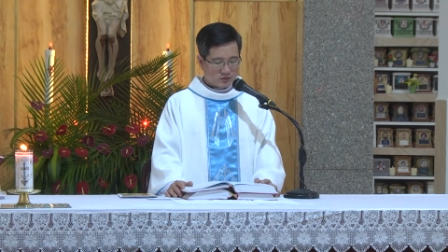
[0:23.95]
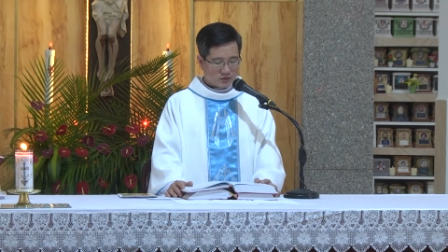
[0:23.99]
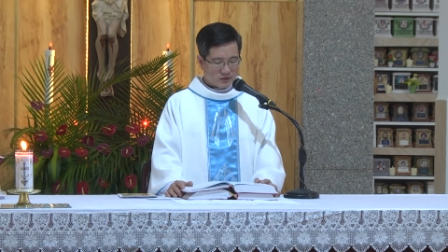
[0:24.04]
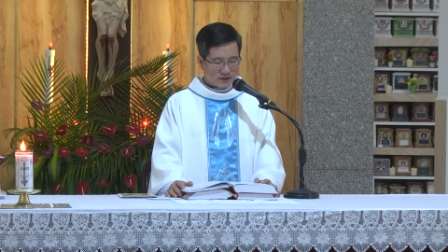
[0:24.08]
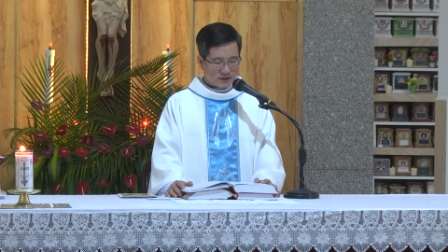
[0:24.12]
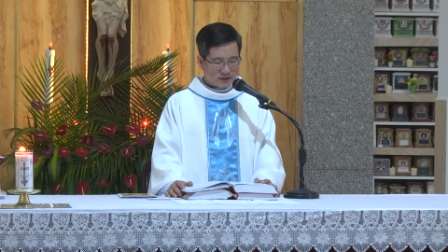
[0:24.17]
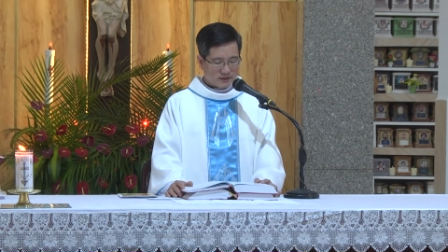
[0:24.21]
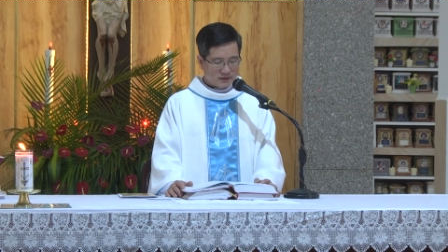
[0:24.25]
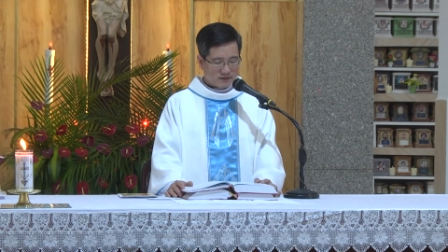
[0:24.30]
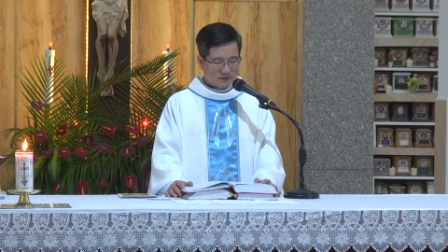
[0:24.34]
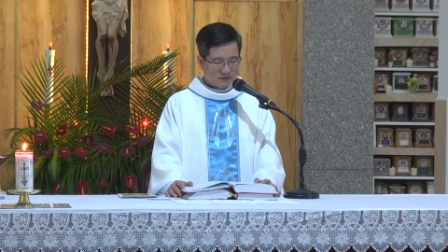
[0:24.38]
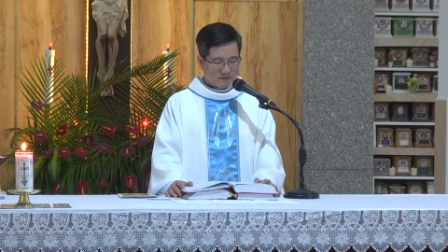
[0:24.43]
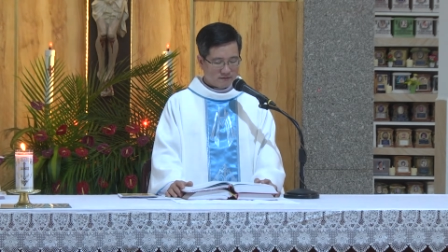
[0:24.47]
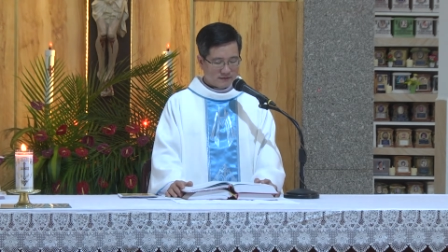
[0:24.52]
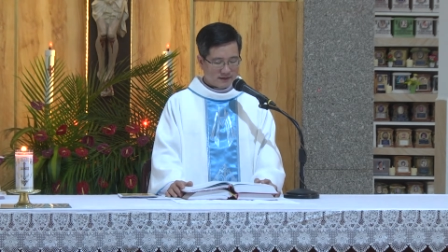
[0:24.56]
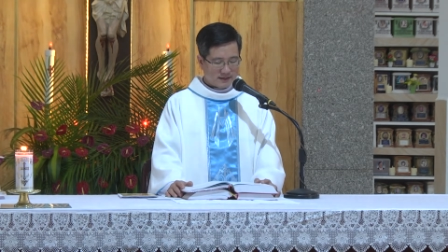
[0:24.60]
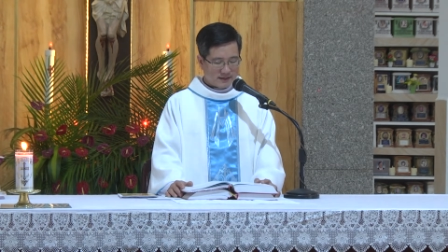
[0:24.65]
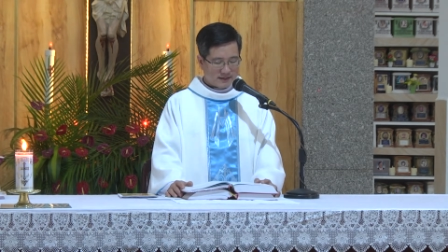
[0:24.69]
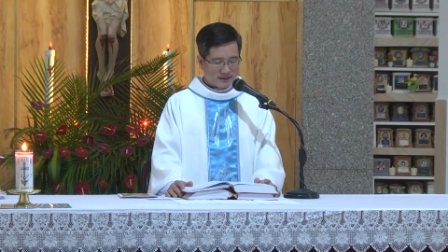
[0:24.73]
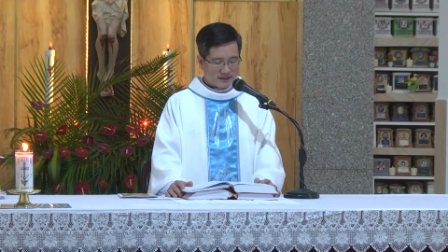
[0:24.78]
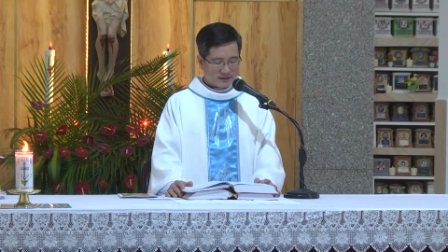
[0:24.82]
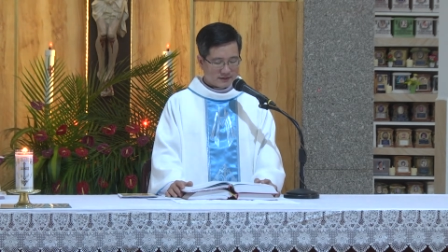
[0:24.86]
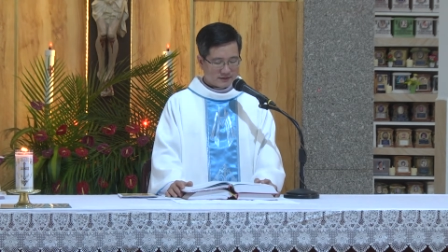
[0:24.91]
thuế
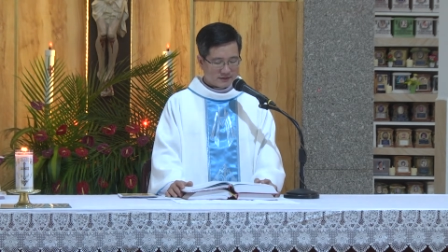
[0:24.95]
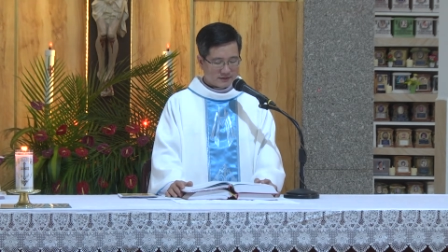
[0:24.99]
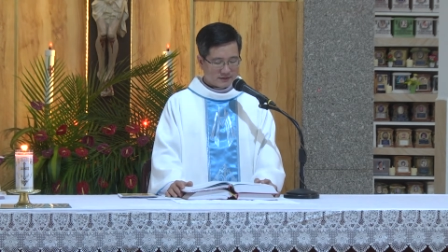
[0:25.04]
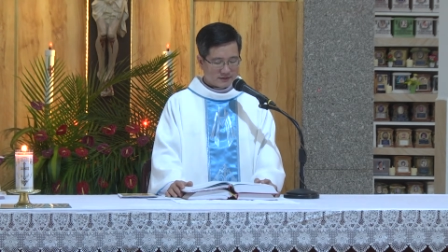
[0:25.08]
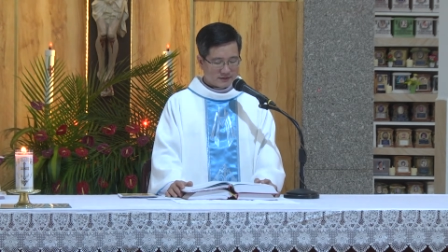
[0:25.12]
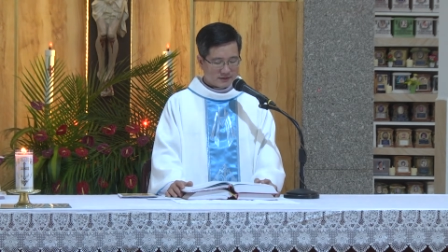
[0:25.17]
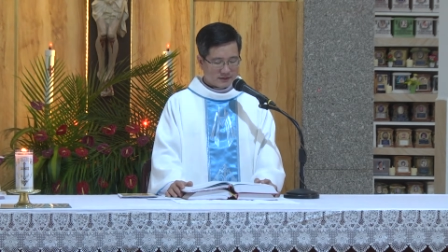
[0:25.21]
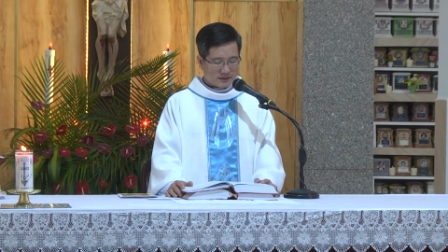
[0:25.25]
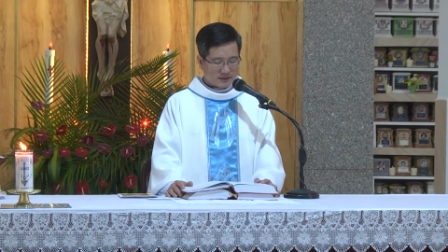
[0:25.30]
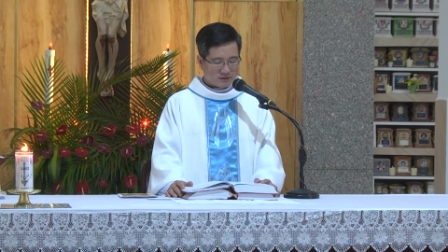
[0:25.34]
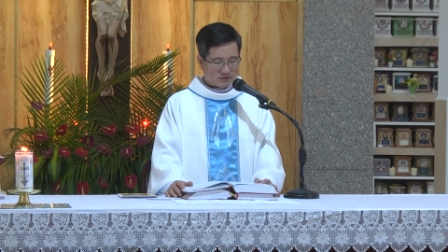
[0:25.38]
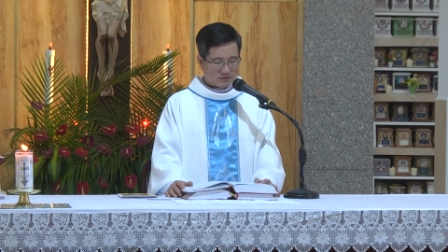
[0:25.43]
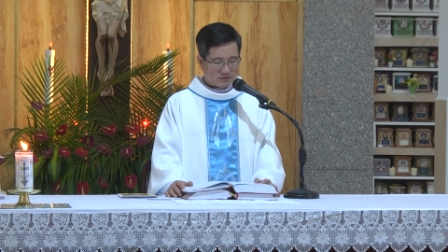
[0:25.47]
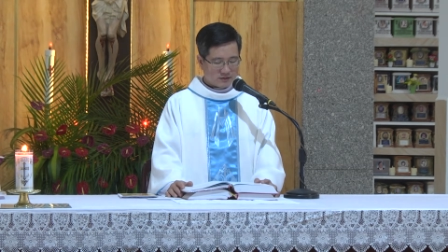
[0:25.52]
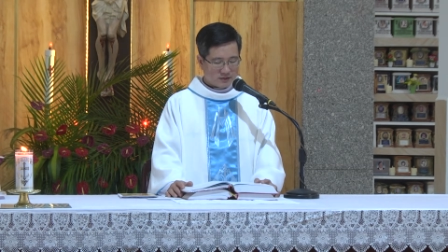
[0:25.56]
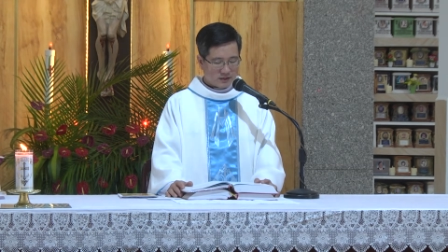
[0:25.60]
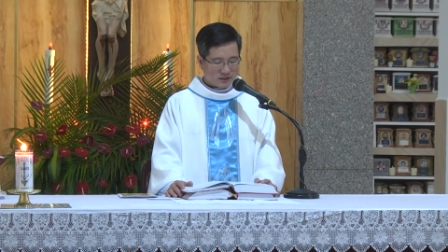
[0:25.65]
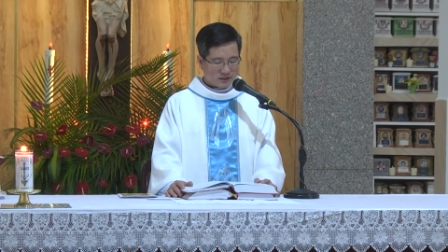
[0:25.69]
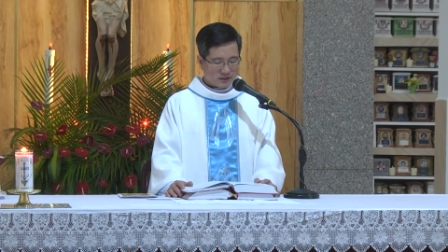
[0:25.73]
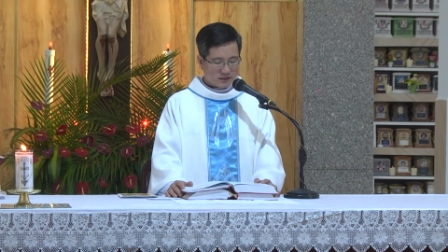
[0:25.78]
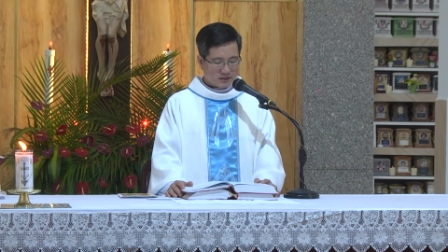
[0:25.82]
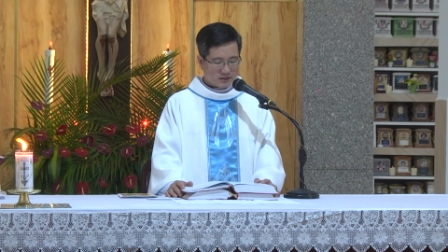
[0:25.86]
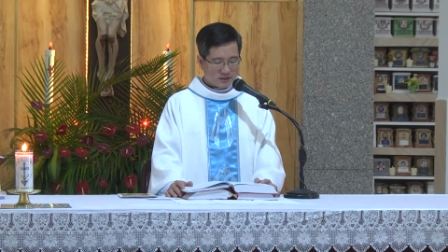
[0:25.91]
và là người giàu
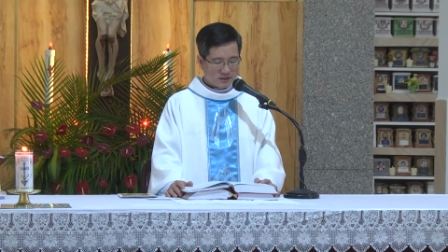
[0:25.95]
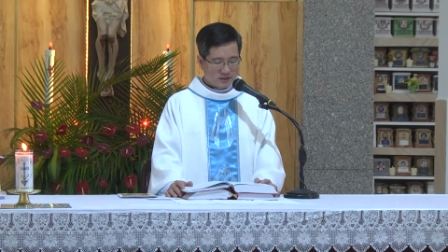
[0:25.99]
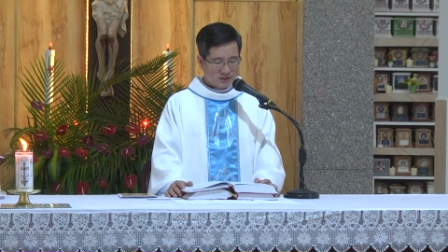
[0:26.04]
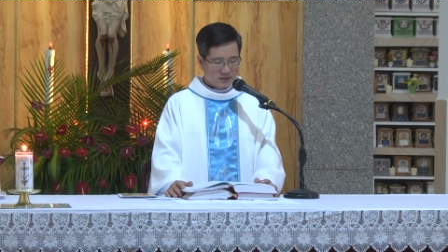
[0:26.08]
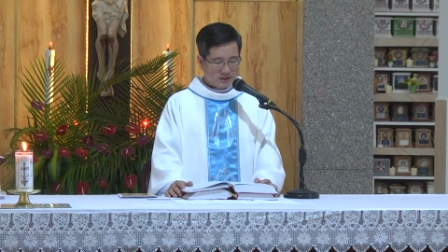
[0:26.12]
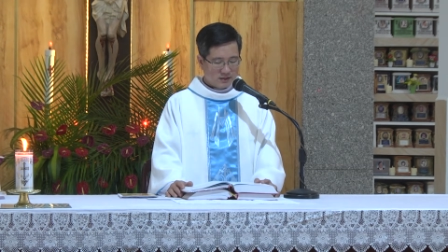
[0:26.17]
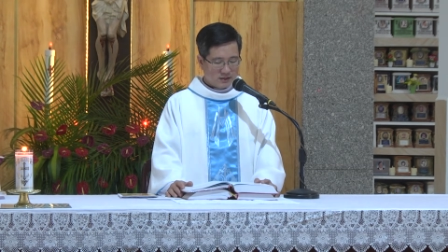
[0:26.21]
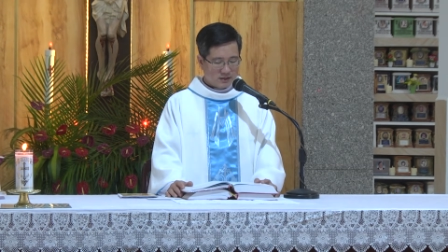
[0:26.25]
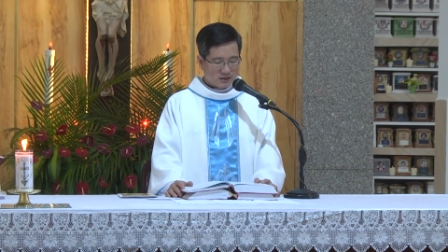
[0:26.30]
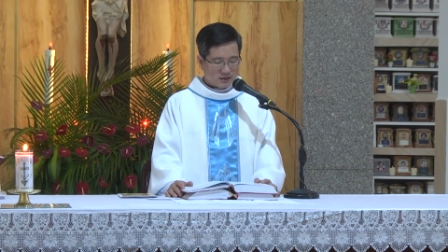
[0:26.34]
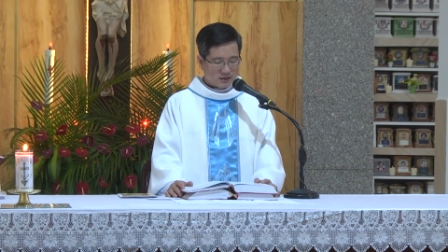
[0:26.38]
có.